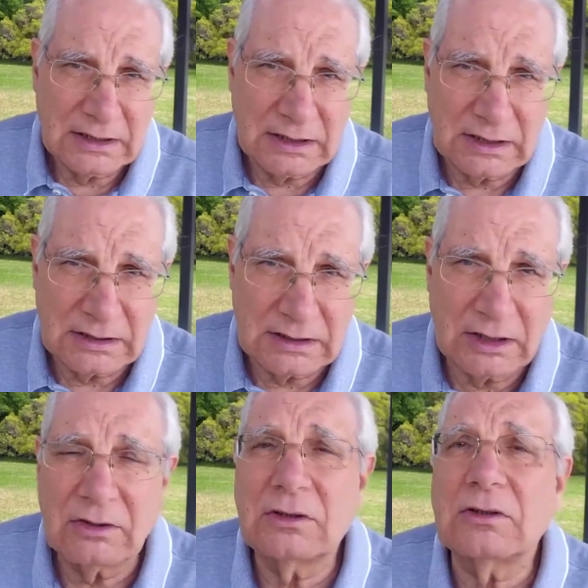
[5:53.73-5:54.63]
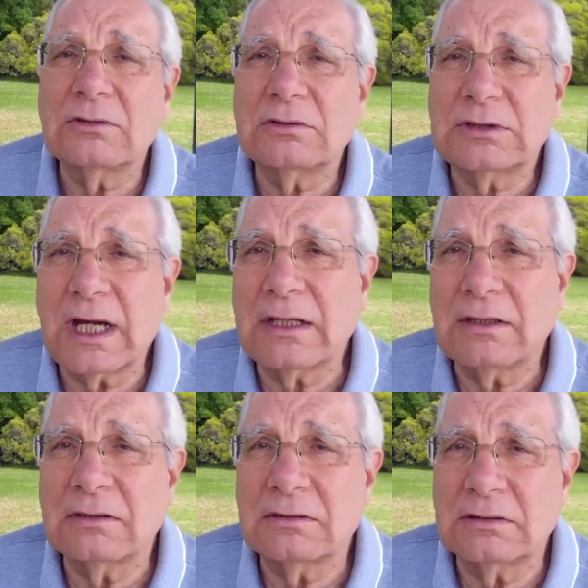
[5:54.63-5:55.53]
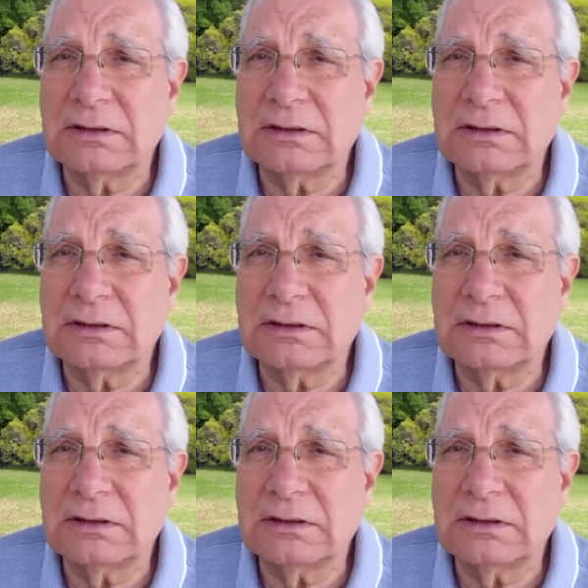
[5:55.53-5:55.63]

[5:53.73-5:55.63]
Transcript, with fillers: Eh, de, los contrario,